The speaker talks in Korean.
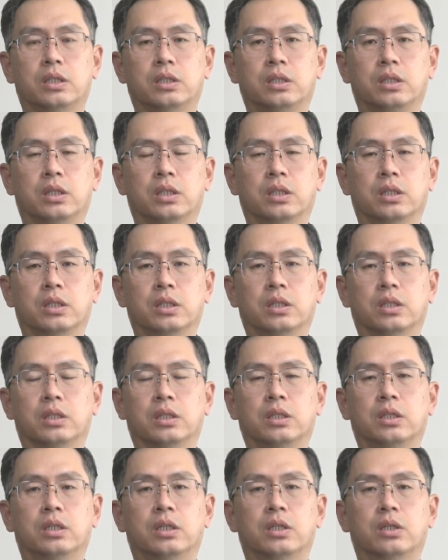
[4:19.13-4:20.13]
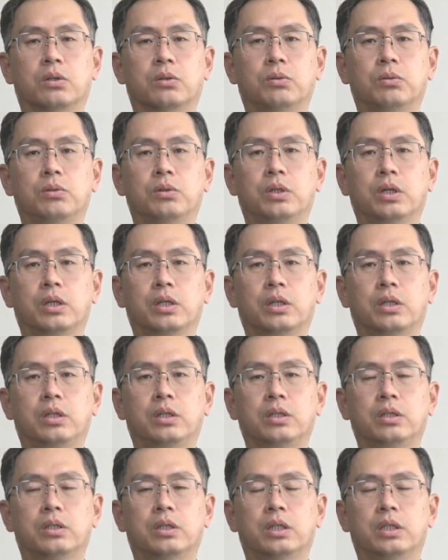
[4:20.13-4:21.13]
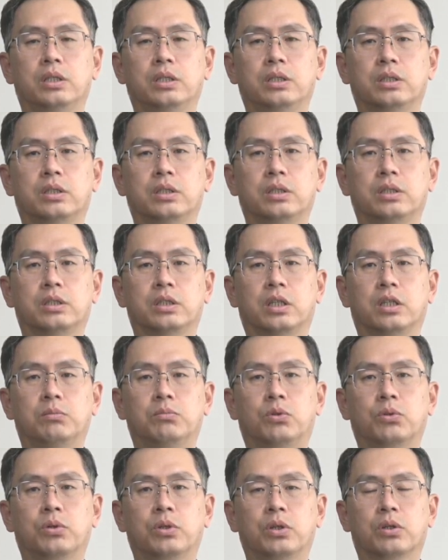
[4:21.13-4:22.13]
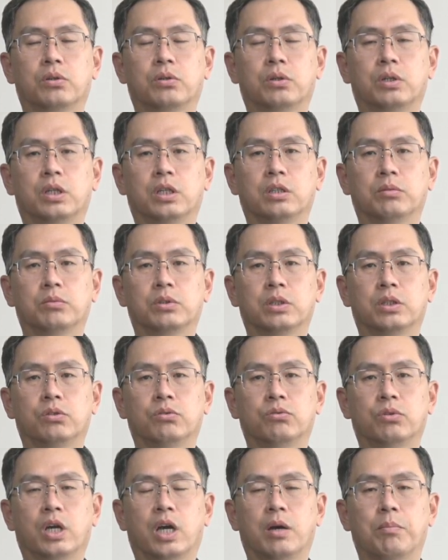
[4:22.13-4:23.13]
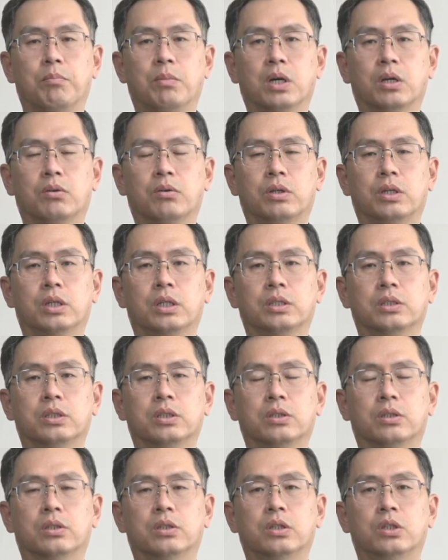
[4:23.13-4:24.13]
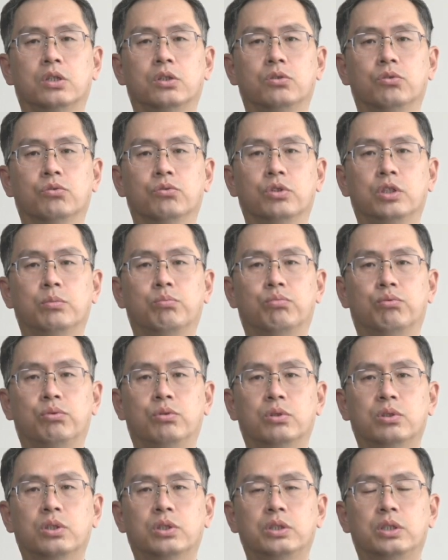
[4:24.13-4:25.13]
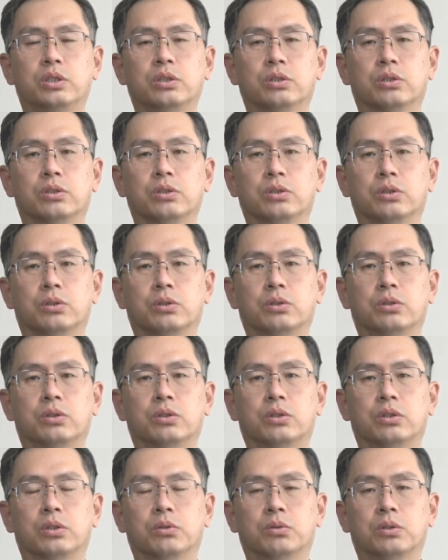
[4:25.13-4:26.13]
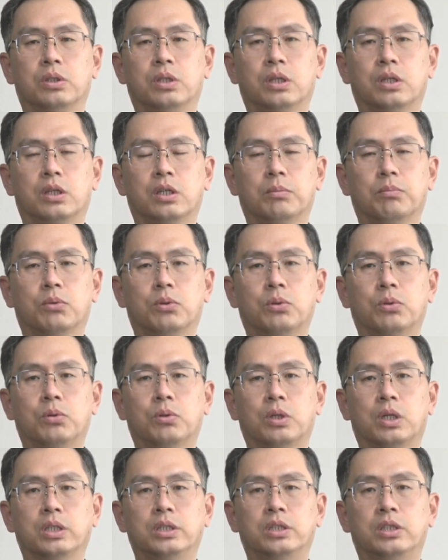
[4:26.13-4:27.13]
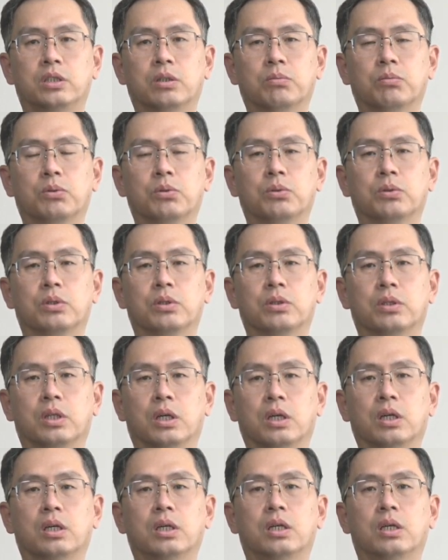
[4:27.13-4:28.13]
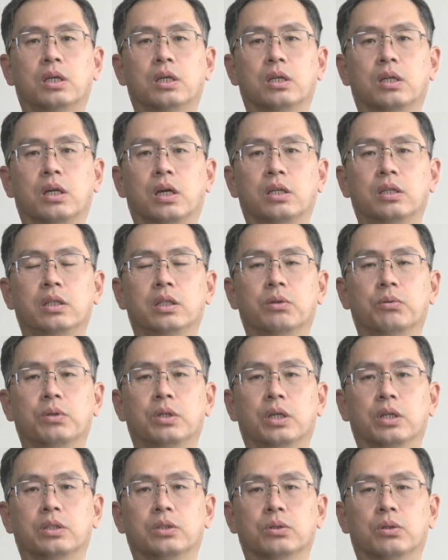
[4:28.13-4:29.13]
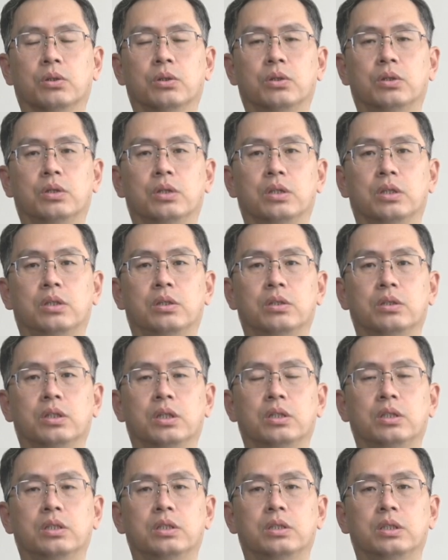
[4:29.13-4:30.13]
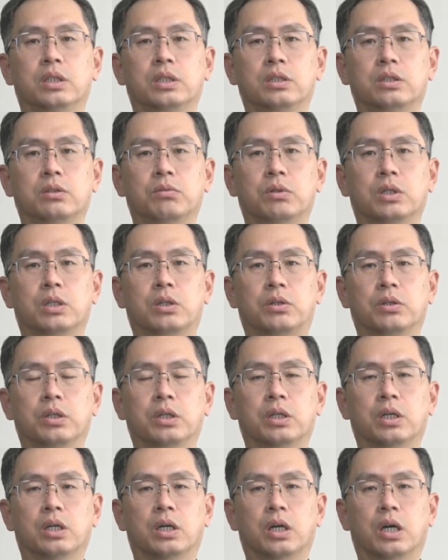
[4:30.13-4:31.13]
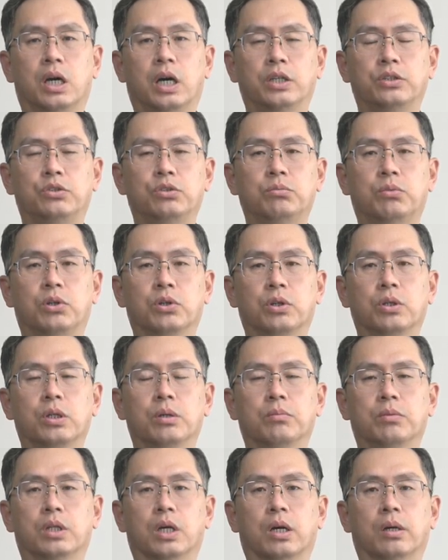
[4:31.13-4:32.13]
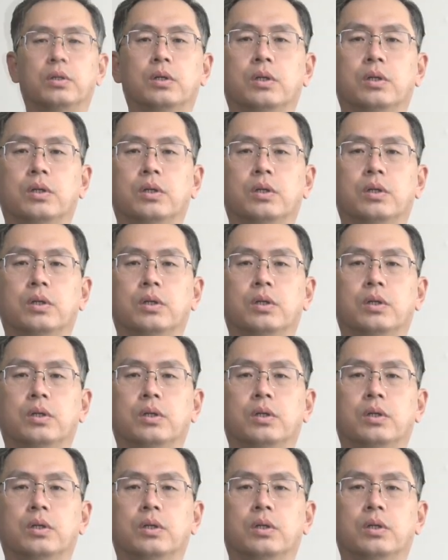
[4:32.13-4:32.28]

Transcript: 그게 아니라 콘택트 렌즈를 잘못 꼈거나 아니면 그게 눈에 안 맞거나 해서 눈이 붉어지는 거죠. 그리고 따갑고 간지럽고 그렇다라는 내용이 되겠죠. 이럴 때는 짜증과 거리가 아주 멀게 됩니다.